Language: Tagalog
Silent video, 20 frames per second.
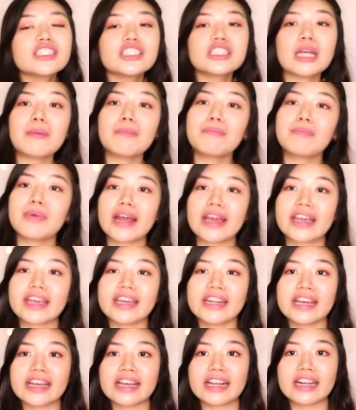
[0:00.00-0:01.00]
And syempre,
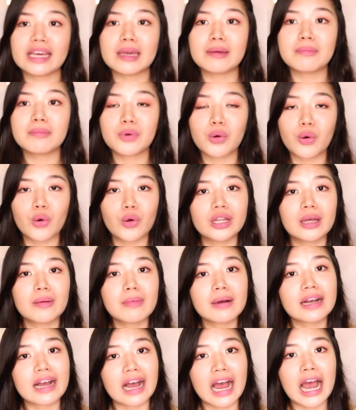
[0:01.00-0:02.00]
kine-claim ko na
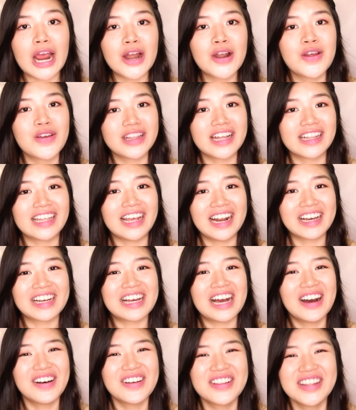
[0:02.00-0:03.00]
magkakaroon na
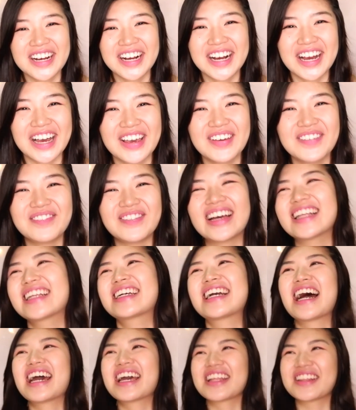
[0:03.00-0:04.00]
talaga ako ng iPad
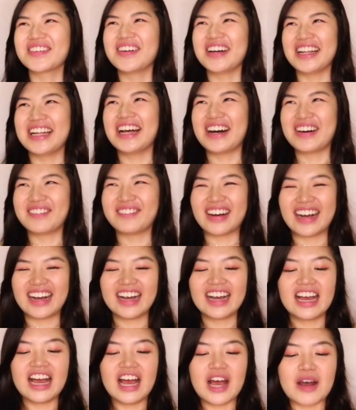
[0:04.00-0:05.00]
kahit wala pa.
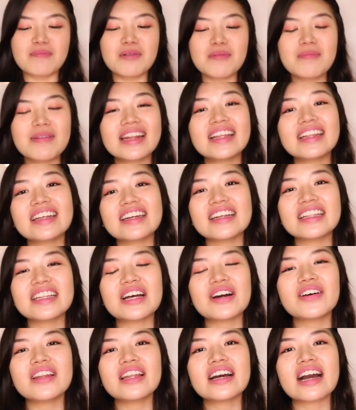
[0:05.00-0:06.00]
Bumili na rin
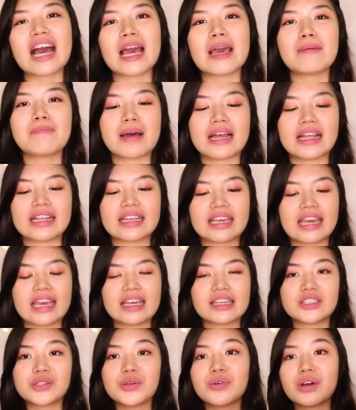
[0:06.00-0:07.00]
ako ng iPad
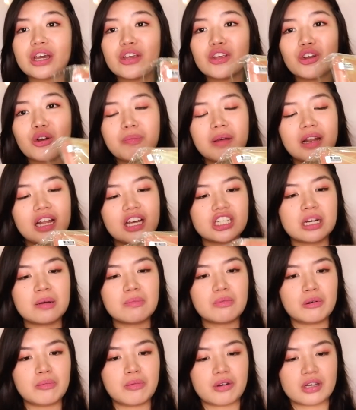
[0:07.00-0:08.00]
case. So ngayon ko pa lang siya
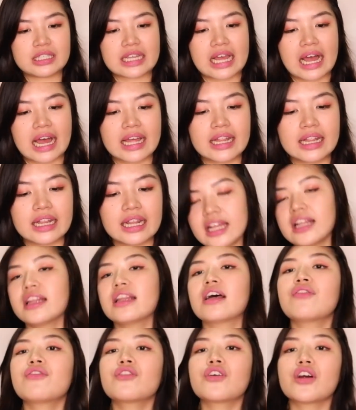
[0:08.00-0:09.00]
bubuksan. And
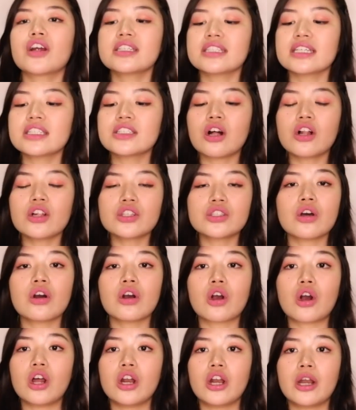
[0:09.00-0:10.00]
of course, it's also
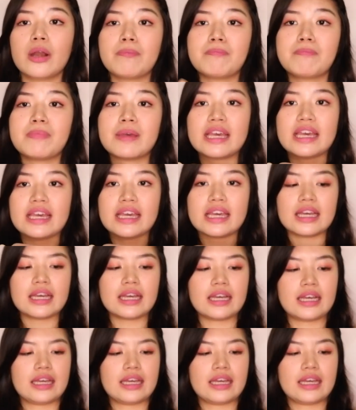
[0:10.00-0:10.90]
color pink.